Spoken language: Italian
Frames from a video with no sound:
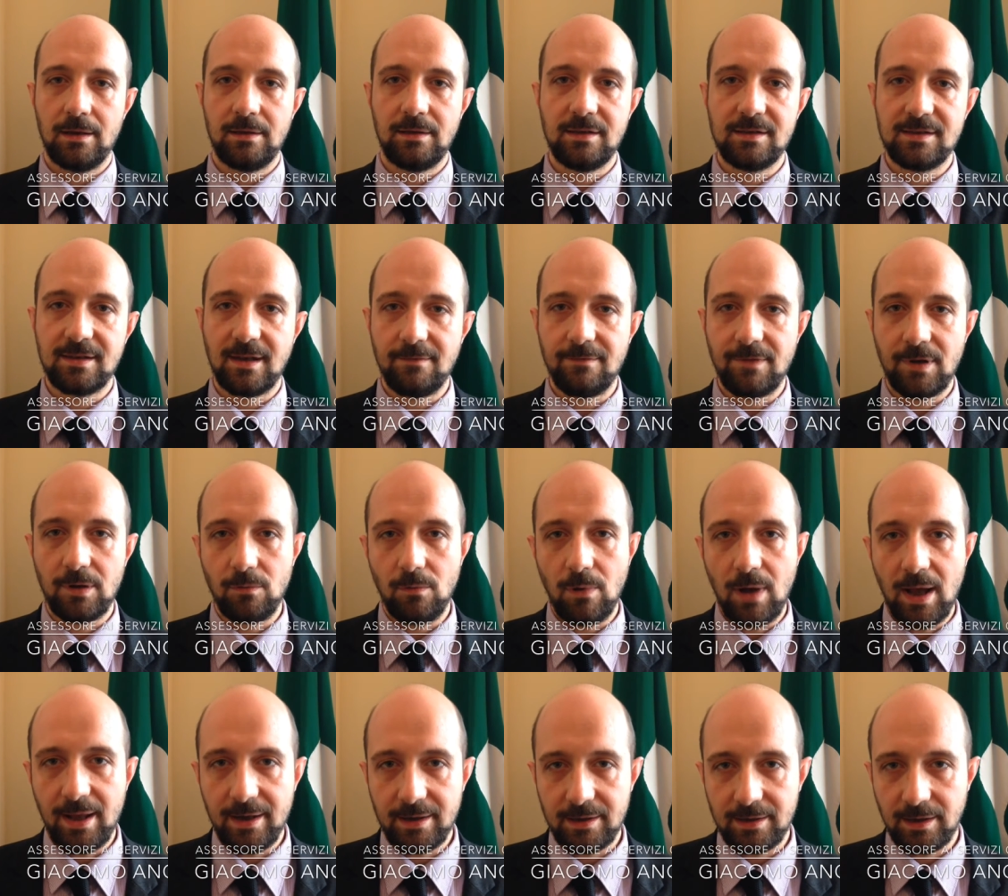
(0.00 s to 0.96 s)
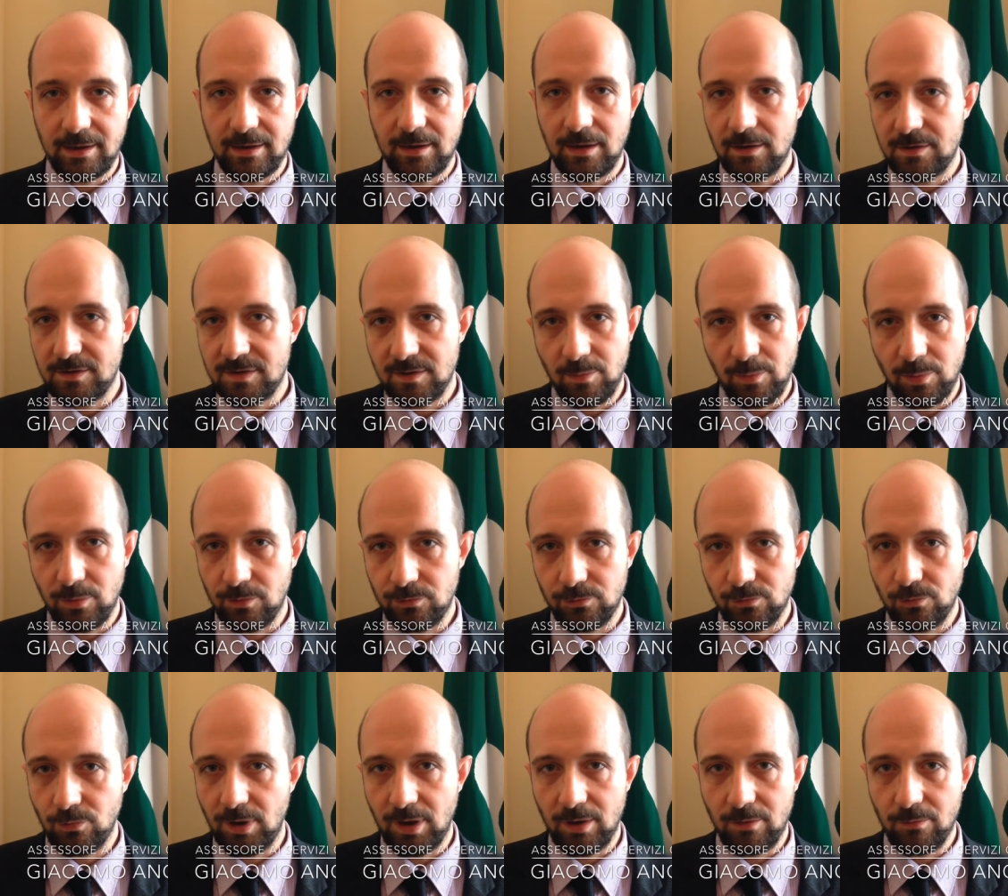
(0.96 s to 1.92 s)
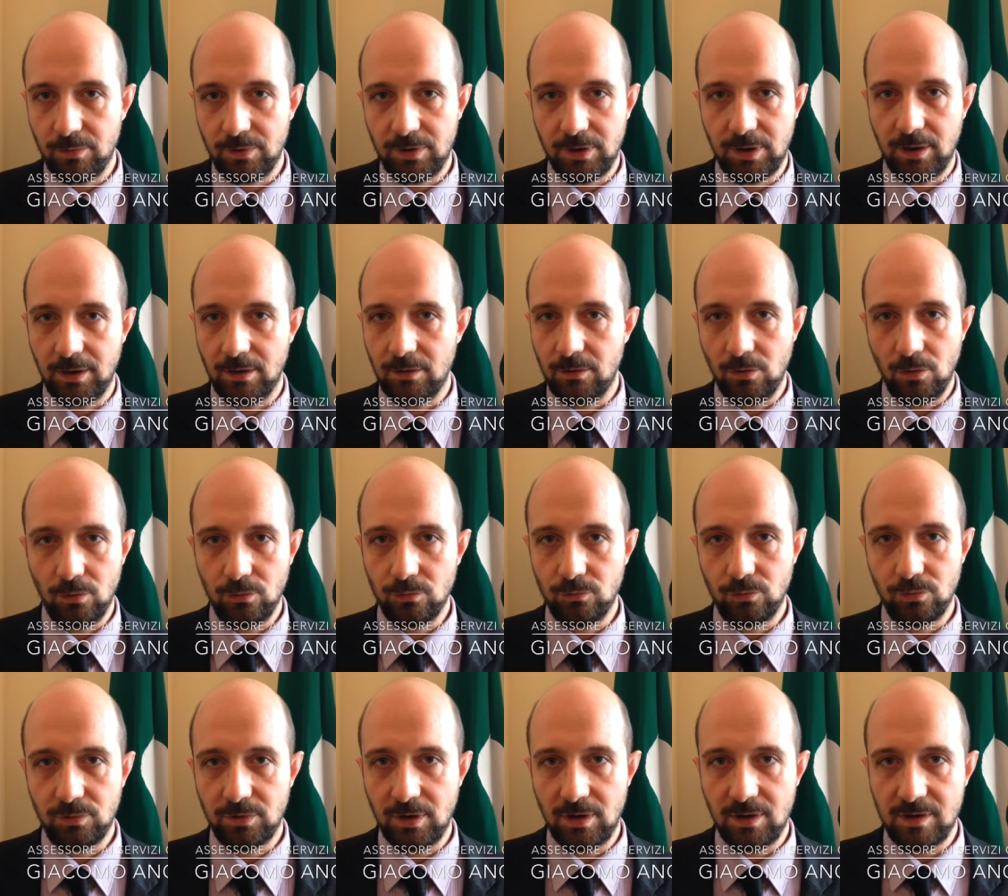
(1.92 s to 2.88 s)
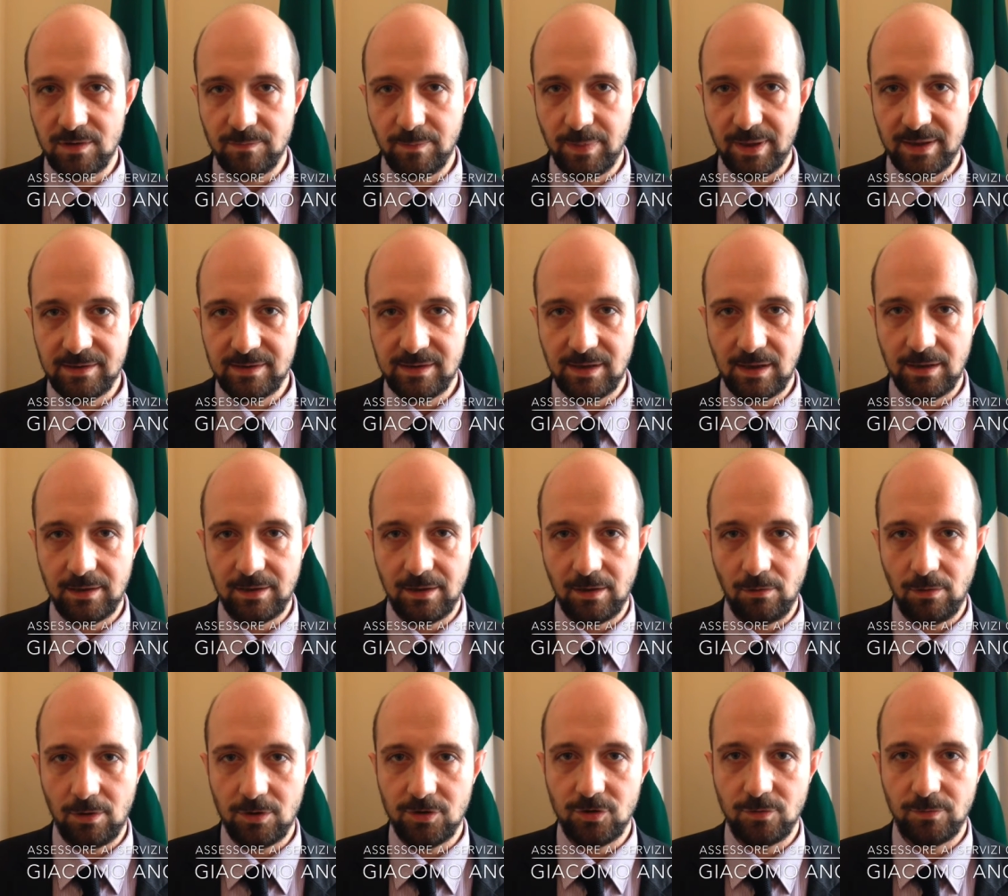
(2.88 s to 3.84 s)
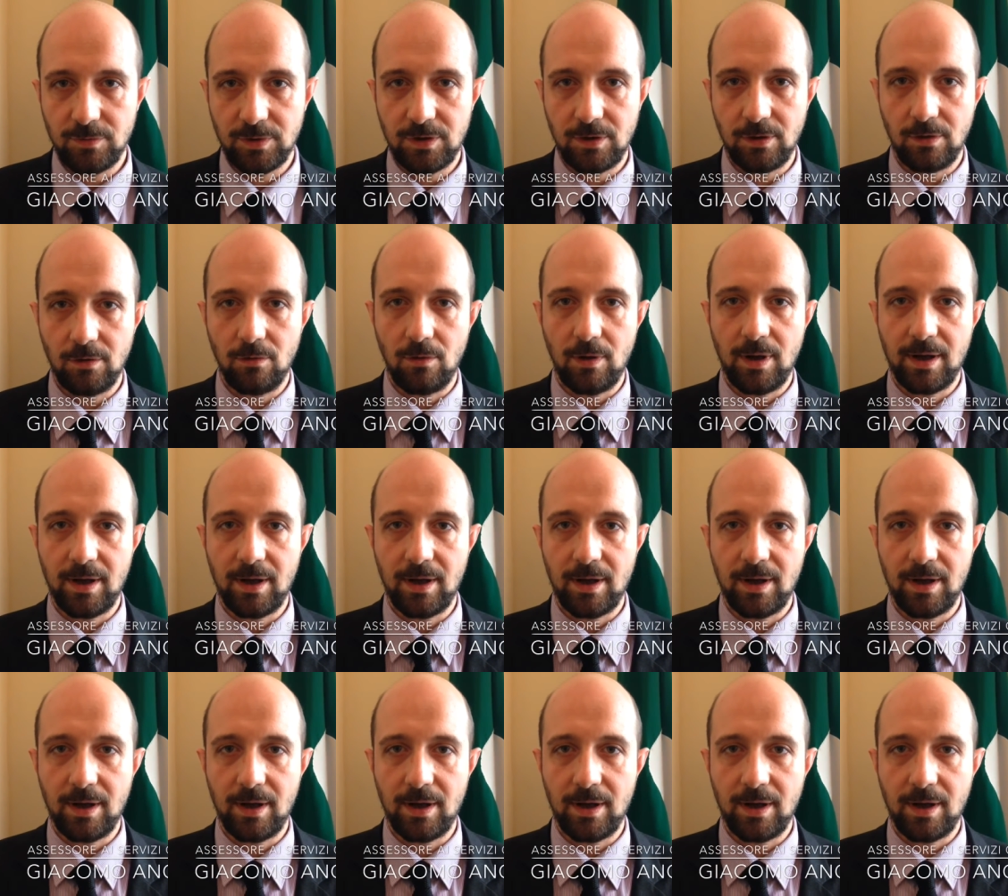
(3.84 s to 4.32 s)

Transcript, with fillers: di salvaguardia delle sepolture, quindi non tutti gli spazi all'interno del cimitero,